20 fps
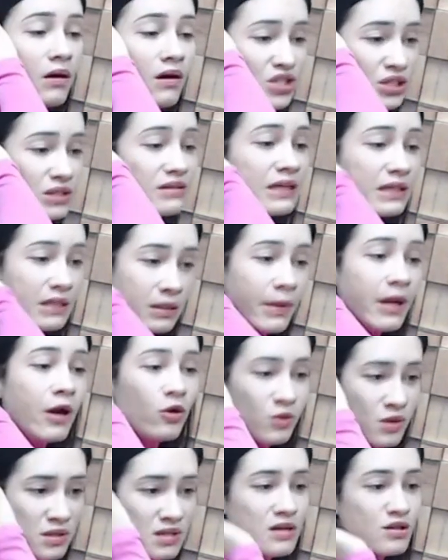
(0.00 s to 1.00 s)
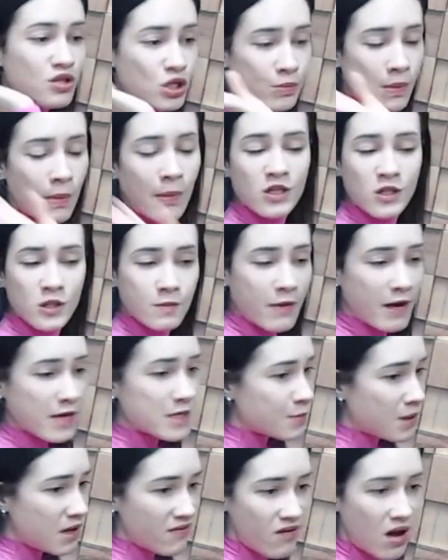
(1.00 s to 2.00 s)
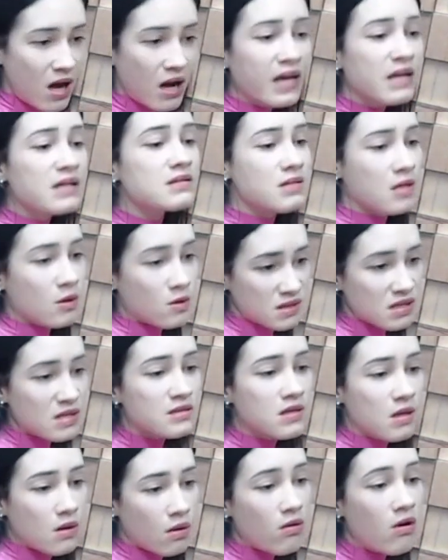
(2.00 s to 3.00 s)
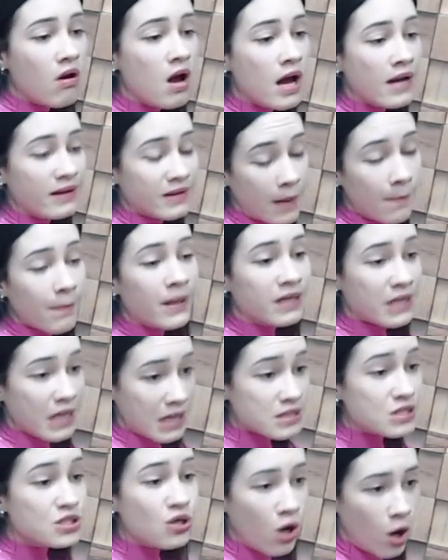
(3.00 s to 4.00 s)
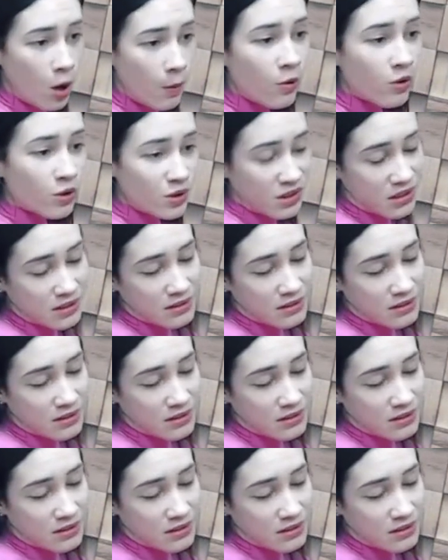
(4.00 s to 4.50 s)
a gente tem também outros cânceres de mama, mas os mais prevalentes são os que são dependentes de hormônio,